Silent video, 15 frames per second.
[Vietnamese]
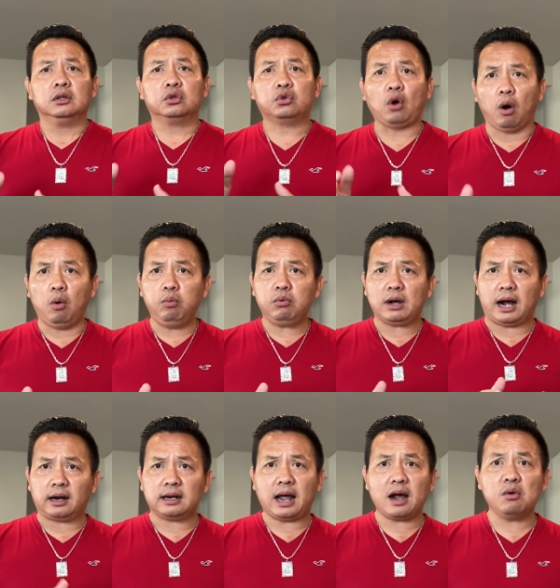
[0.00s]
trốn
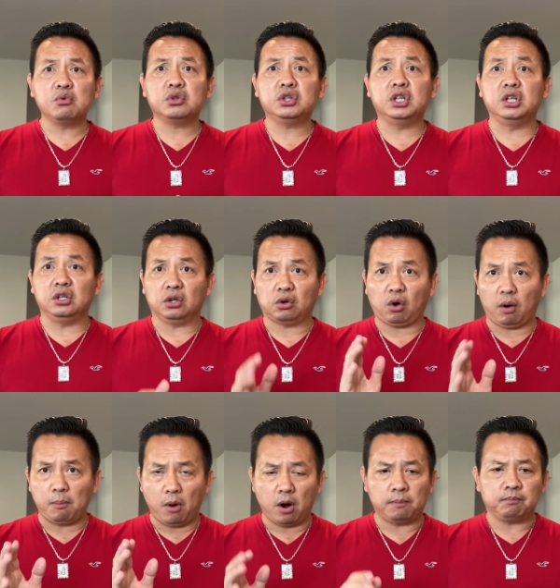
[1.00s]
ẩn náo vì có
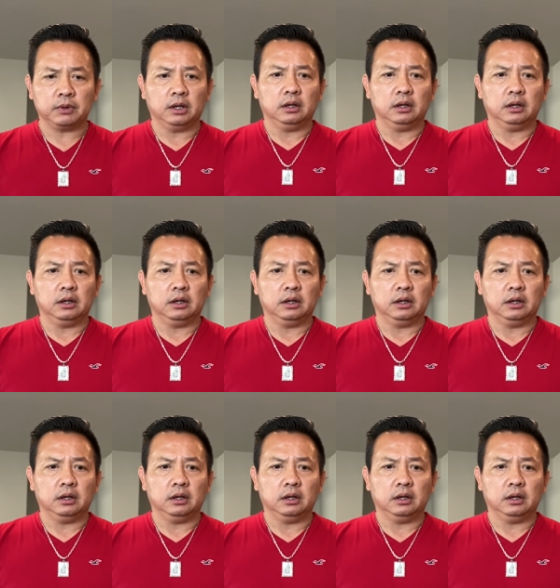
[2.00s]
bom